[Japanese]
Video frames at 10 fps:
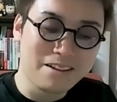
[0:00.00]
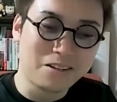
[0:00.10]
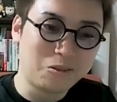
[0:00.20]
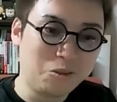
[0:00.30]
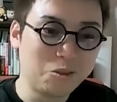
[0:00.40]
だ
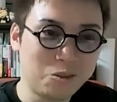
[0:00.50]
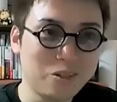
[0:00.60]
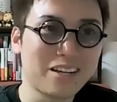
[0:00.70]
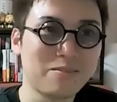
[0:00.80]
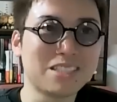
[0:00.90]
から、こ
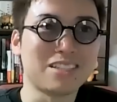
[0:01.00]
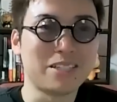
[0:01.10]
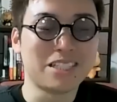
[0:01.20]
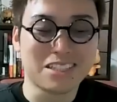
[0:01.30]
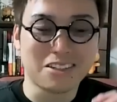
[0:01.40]
こはね、マジで
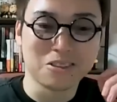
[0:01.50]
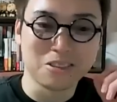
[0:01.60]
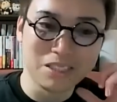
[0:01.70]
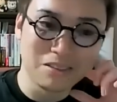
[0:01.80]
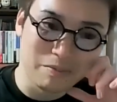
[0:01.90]
めっちゃ楽
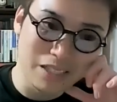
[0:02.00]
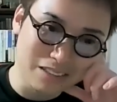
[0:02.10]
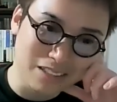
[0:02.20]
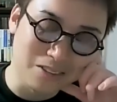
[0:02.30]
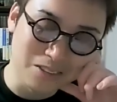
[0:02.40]
しい。めっ
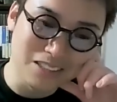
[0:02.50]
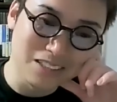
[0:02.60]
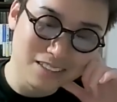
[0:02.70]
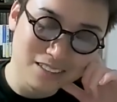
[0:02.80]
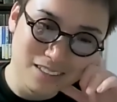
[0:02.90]
ちゃ楽し
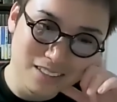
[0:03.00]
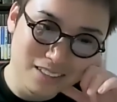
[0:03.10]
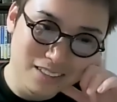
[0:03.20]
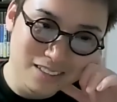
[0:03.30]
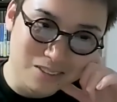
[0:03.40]
い。
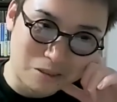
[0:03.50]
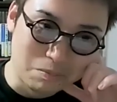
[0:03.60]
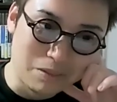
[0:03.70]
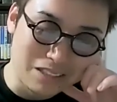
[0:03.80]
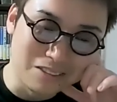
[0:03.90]

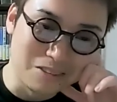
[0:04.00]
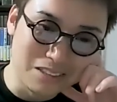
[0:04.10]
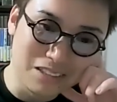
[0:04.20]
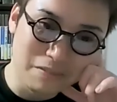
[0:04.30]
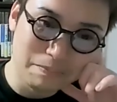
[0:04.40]
ほんまにすごい
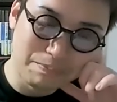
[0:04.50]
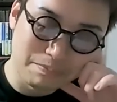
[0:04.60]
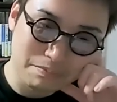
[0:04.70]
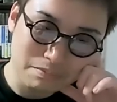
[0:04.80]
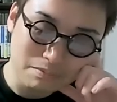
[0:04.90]
ですね。
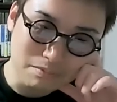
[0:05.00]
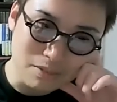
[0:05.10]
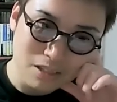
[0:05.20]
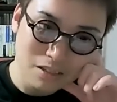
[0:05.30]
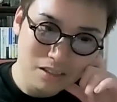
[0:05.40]

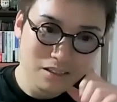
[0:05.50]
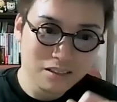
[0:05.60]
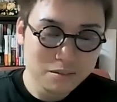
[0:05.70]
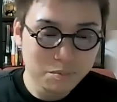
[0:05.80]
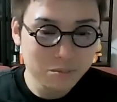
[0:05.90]

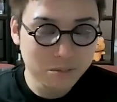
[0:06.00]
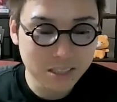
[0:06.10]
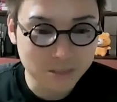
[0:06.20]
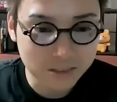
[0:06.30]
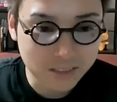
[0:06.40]
ほんまに
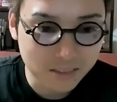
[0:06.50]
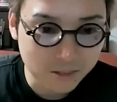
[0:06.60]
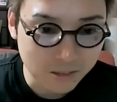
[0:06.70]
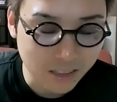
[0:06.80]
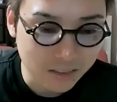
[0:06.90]
バードの
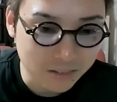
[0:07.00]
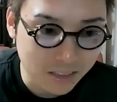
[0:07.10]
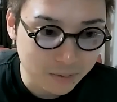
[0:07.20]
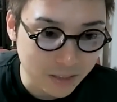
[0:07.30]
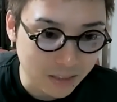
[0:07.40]
今回
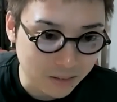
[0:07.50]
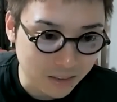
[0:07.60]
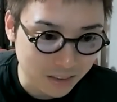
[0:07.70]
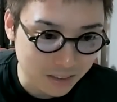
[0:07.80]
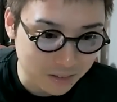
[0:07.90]
のアップデート
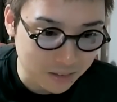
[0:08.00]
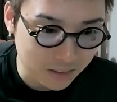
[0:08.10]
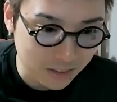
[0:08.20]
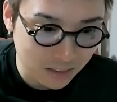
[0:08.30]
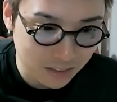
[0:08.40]
はかなりすごい
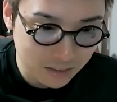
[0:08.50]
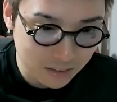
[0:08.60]
ので、